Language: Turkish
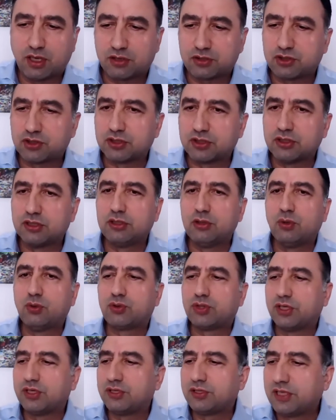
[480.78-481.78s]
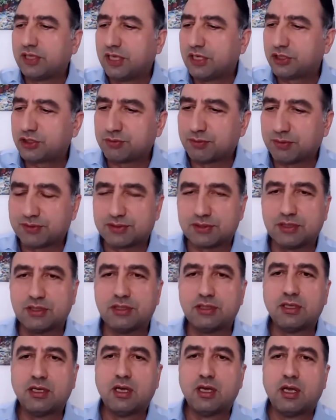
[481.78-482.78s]
açığı, ülkenin
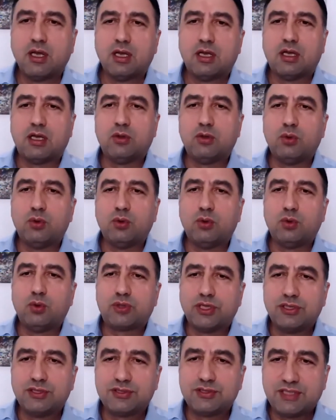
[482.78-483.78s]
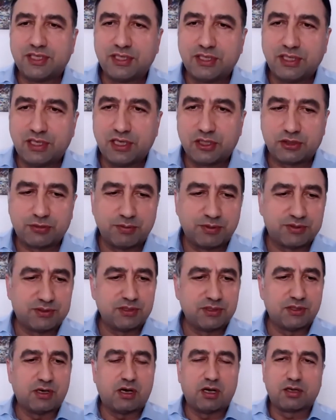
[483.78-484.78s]
gelişmesi, e, ülkenin
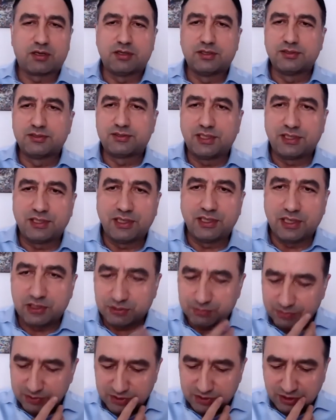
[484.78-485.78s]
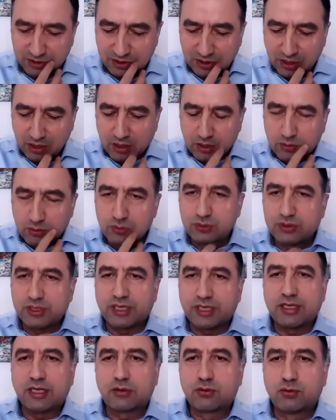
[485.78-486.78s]
zenginleşmesi, halkının zenginleşmesi
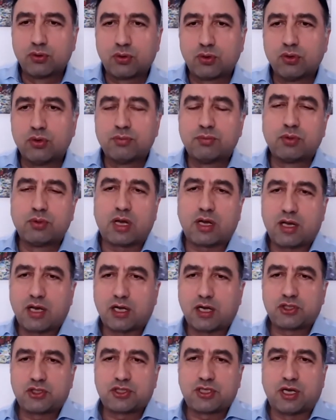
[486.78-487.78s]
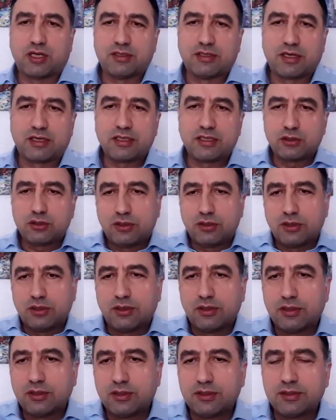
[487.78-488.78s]
üzerine kurulu. Buna karşı çıkanları da
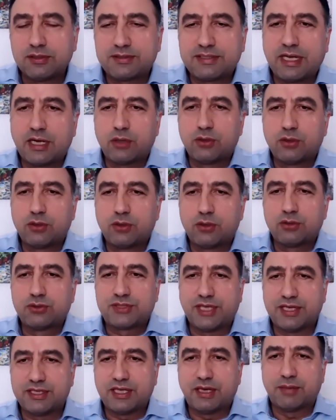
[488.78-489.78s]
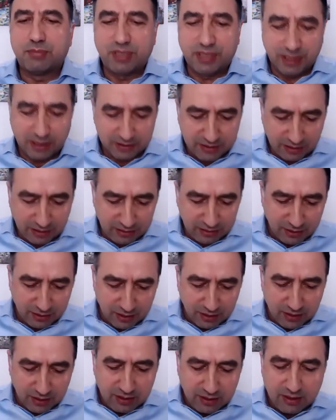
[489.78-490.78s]
e, terörize eden bir yerden
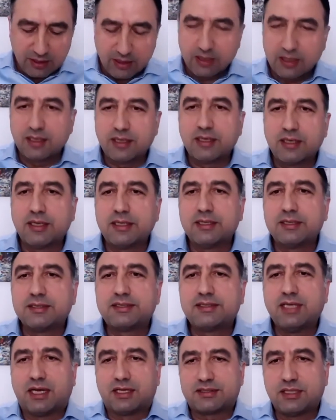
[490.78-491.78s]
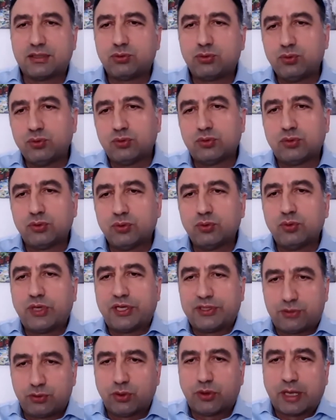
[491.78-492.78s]
e, siyaset
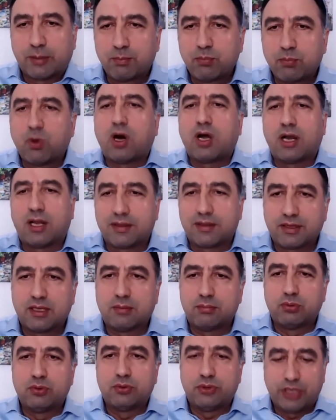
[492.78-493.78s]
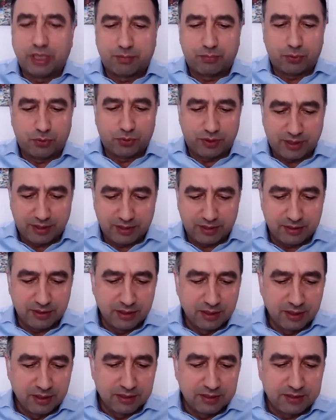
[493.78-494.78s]
üretiyor. Yani bu alanda da bunu yapıyor. Yani
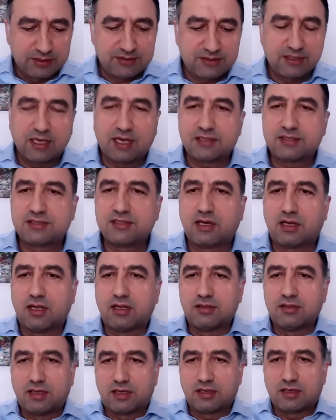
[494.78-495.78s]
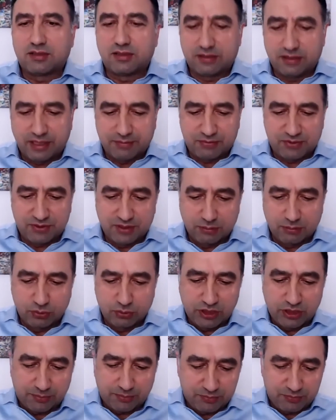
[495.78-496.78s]
siyasi alanlardan hepsinde
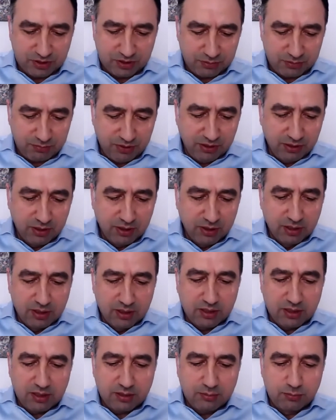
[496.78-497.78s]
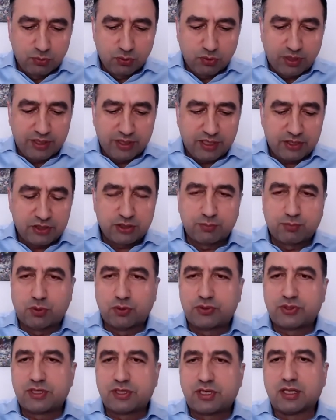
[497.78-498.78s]
bunu yaptığı gibi e, bu enerji
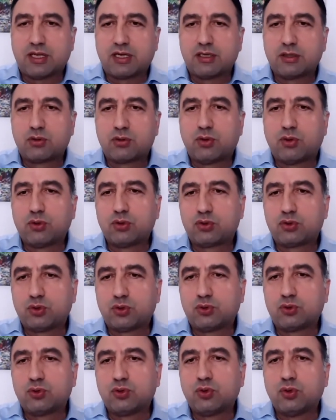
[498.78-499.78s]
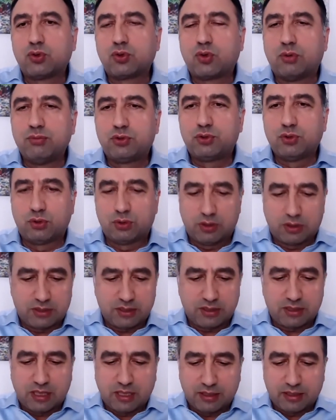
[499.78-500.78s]
politikalarının konuşulduğu
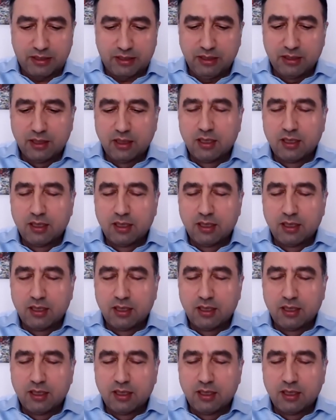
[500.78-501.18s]
komisyonlarda dahi